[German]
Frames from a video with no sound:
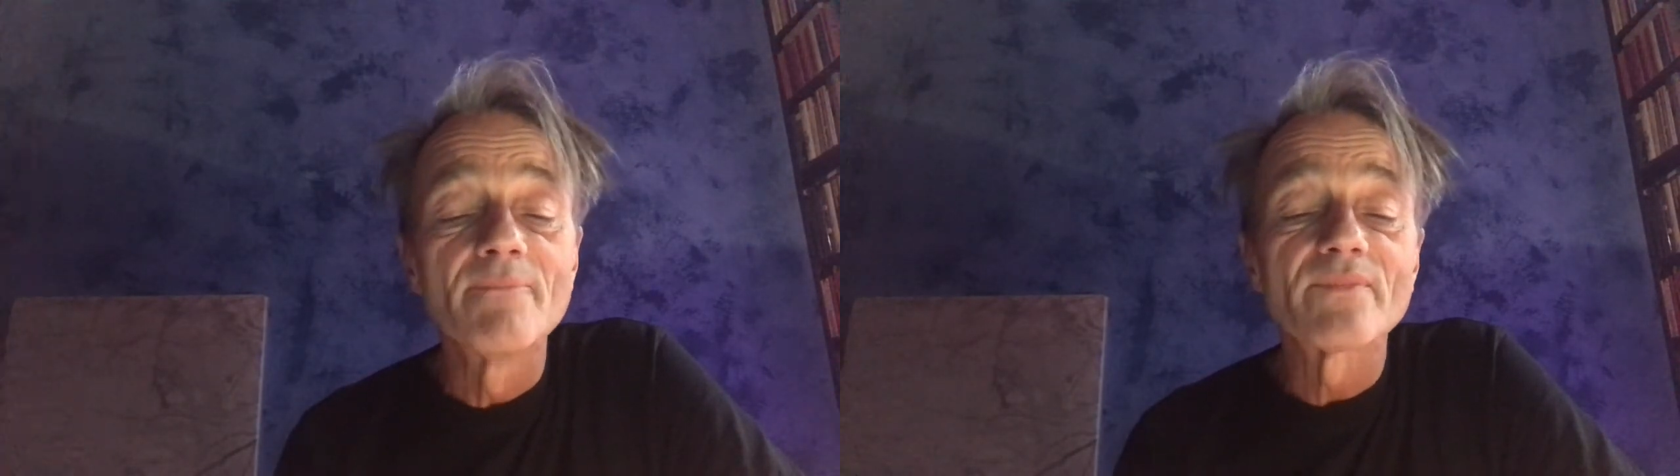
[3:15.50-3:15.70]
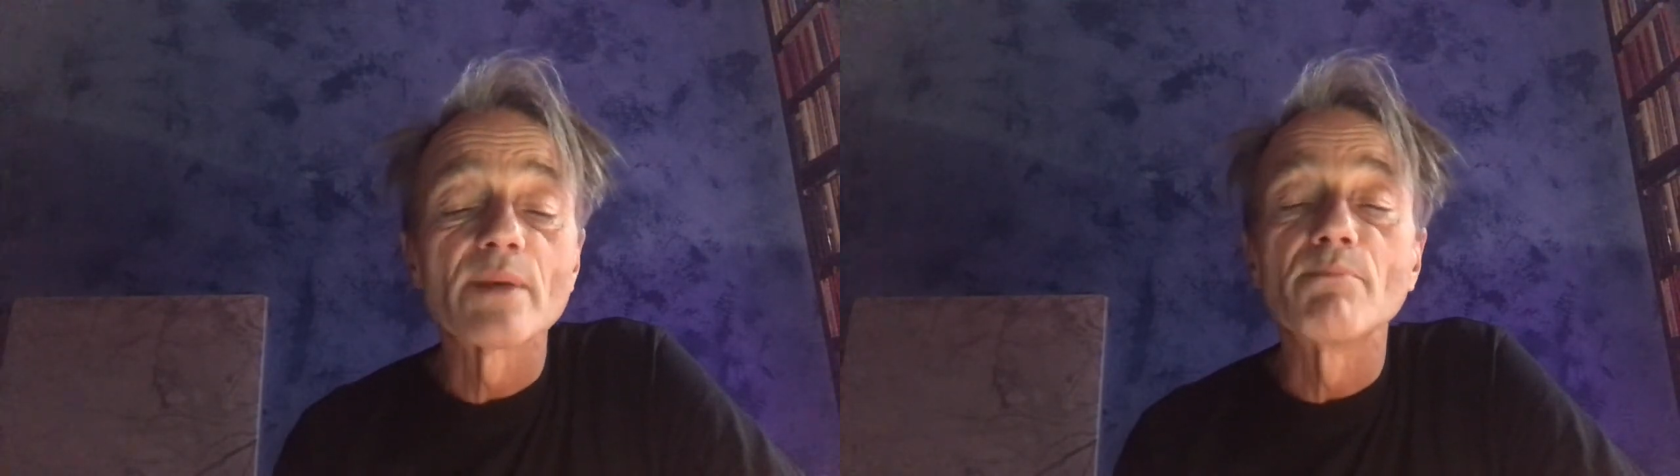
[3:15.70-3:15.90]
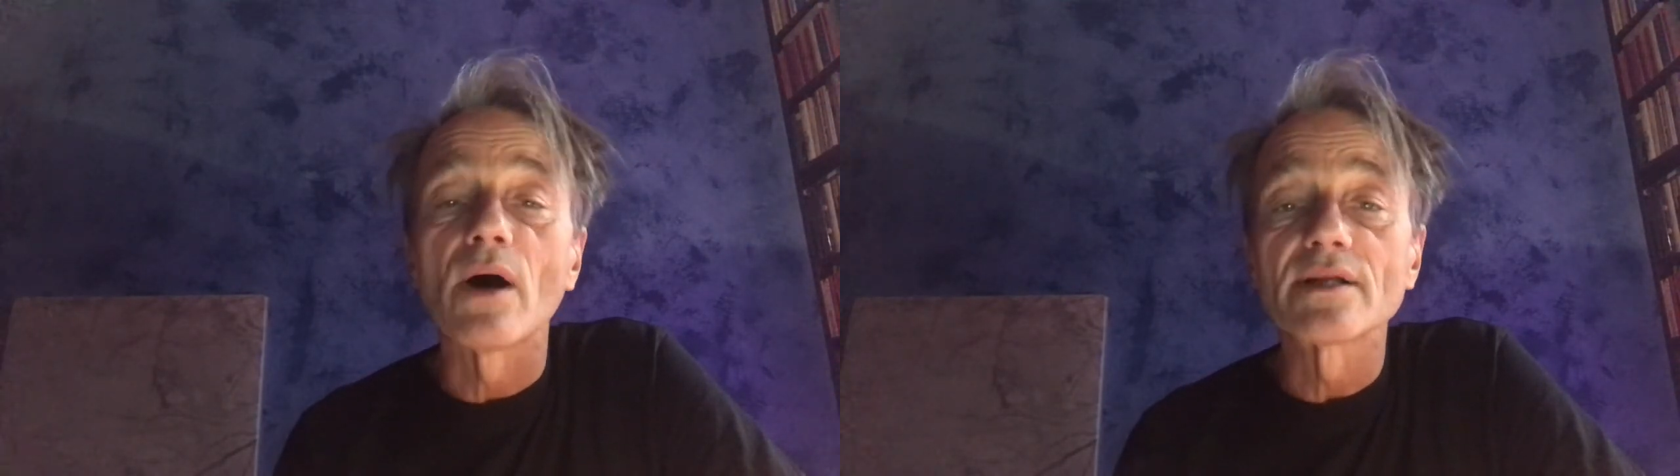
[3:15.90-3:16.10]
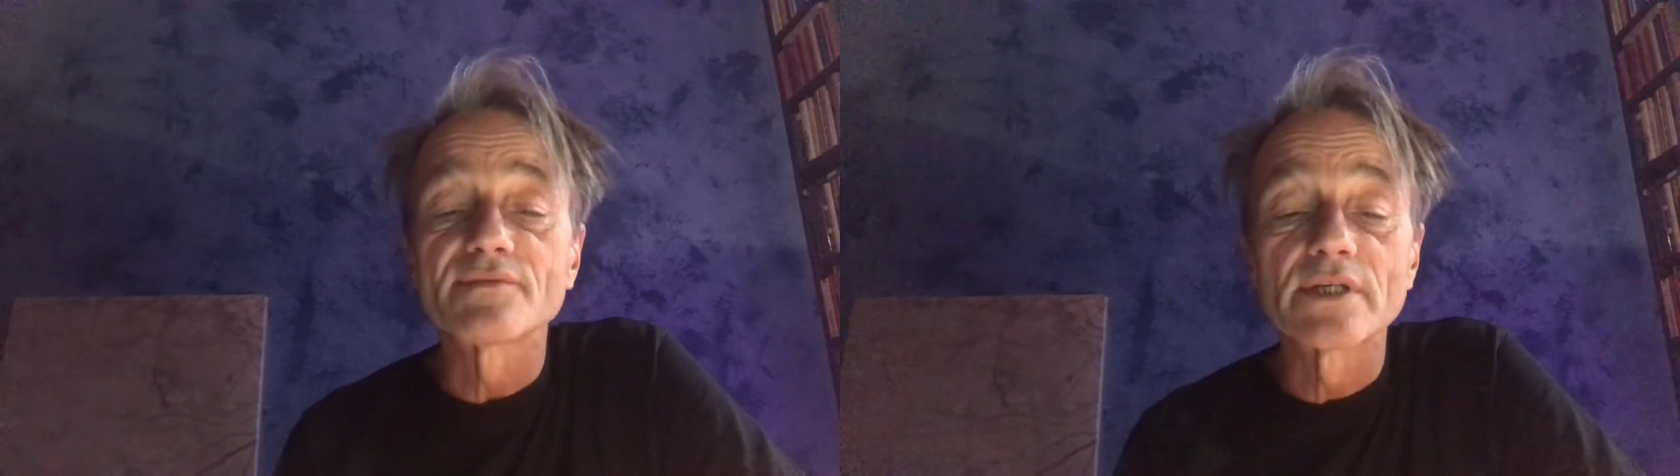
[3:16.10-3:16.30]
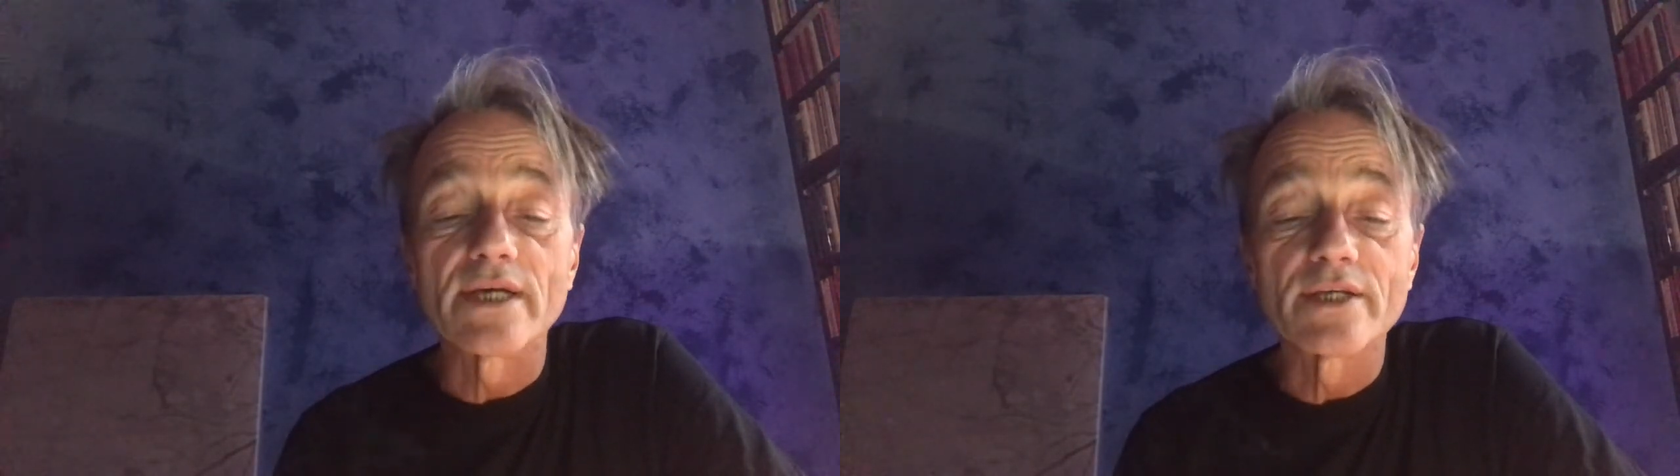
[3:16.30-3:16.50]
dem Bad
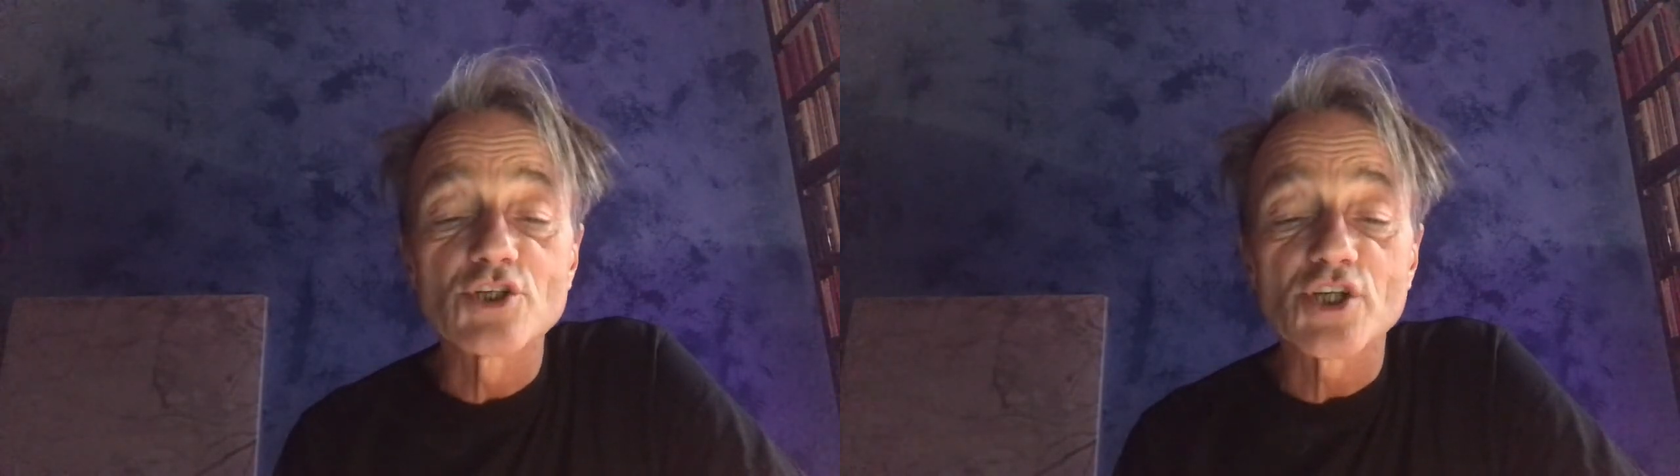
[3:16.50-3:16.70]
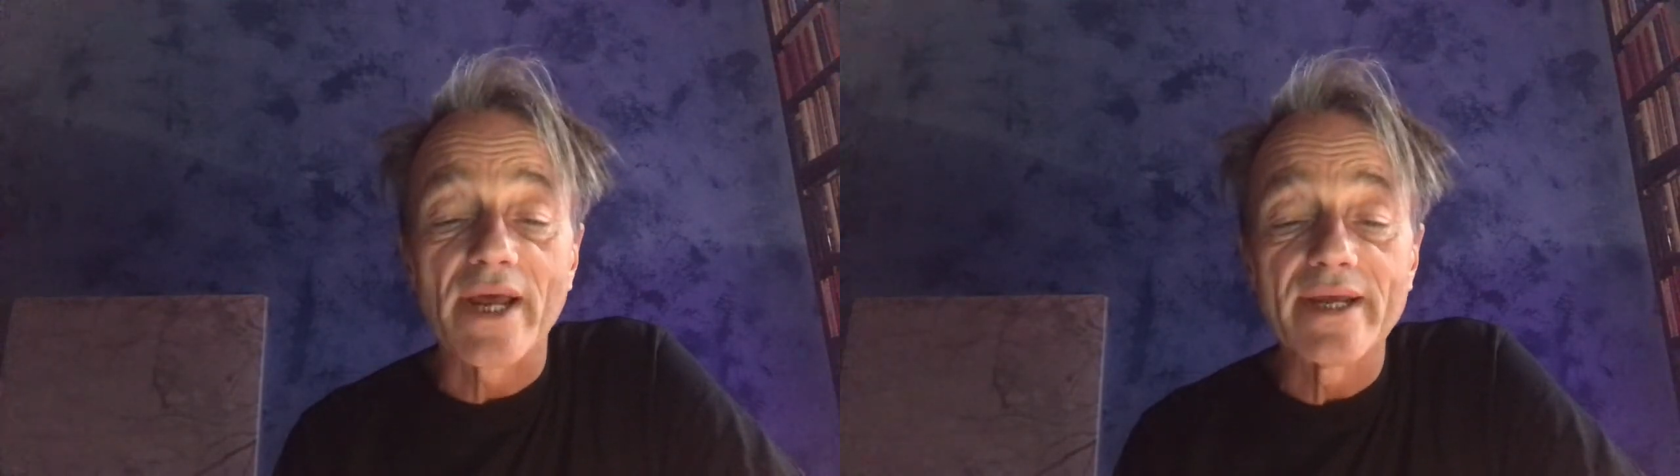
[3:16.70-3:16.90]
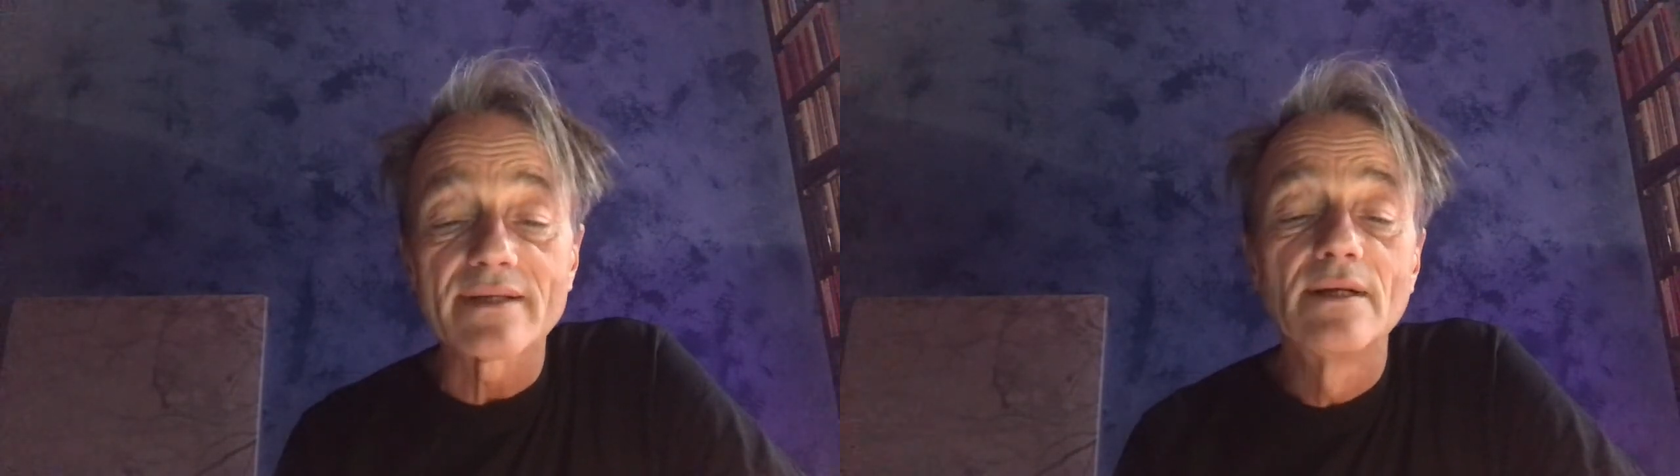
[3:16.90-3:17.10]
wieder entsteigt,